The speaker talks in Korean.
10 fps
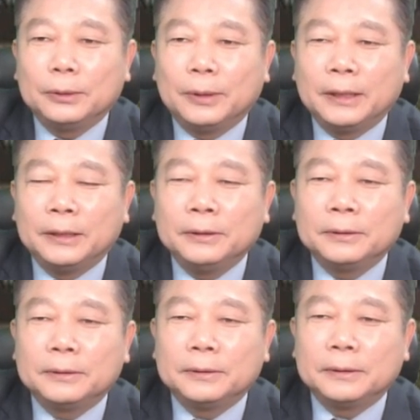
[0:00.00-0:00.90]
또
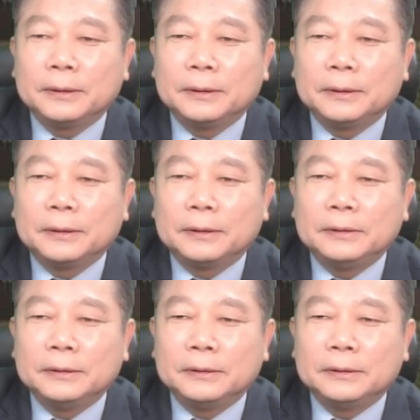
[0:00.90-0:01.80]
하나는
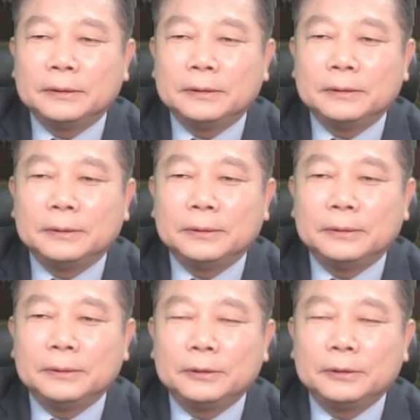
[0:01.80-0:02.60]
그